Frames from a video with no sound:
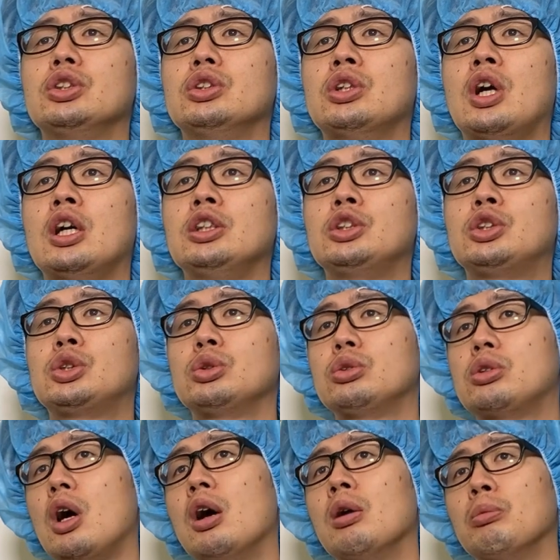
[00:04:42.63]
来
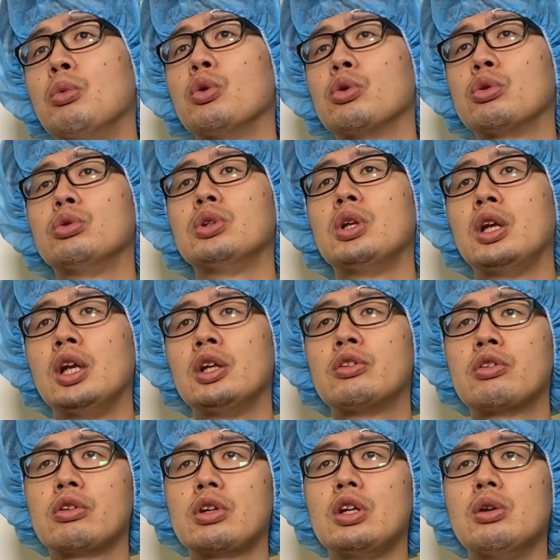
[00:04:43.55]
週かもうそうだね
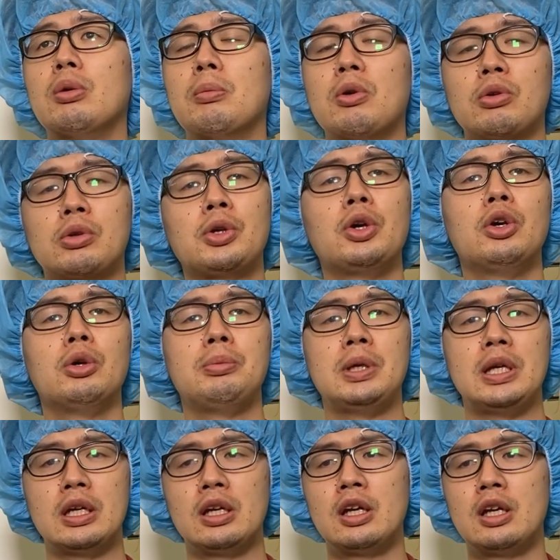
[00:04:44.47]
次の木曜
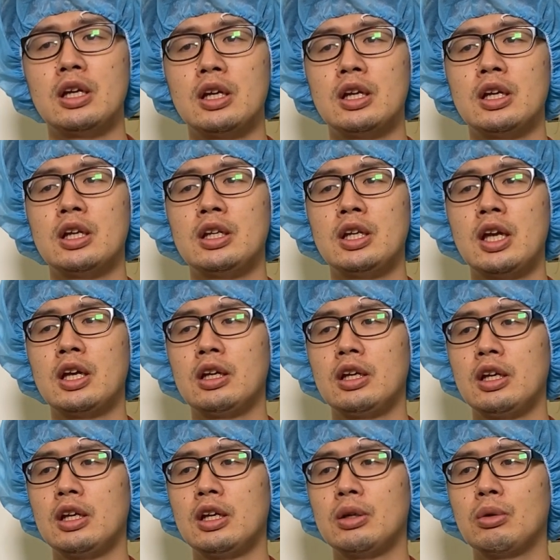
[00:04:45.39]
日、えーね
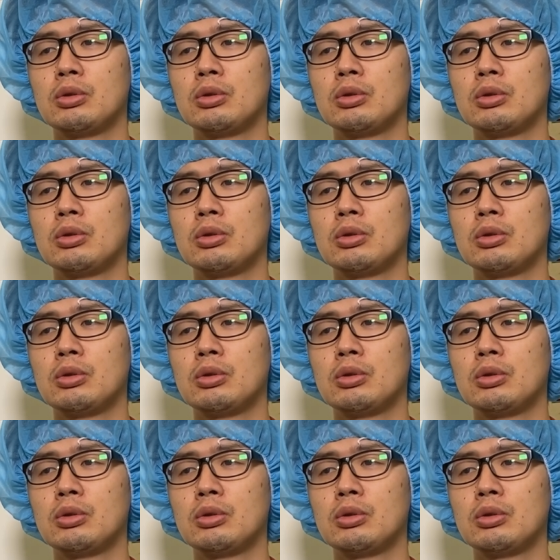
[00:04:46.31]
えー、